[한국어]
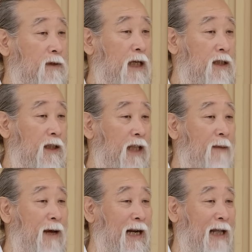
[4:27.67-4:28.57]
자식이
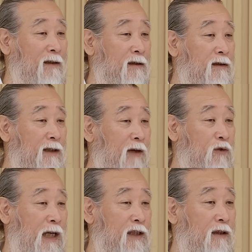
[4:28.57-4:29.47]
내 말 안 듣는다고
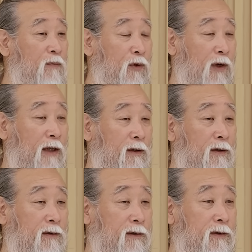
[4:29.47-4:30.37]
자식을 미워하는
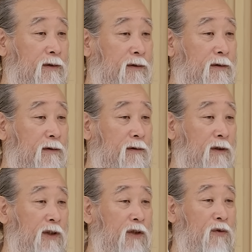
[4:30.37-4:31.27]
거거든요.
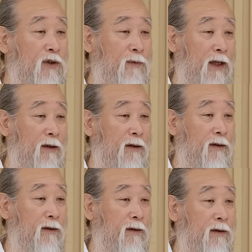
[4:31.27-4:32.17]
그건 네 욕심이에요.
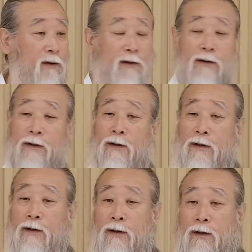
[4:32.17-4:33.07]

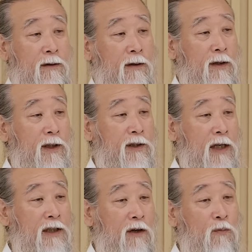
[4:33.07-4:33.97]
그러니까
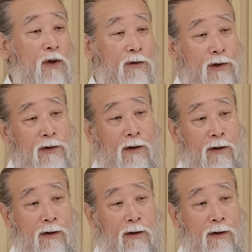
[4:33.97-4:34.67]
자식하고 멀어지죠.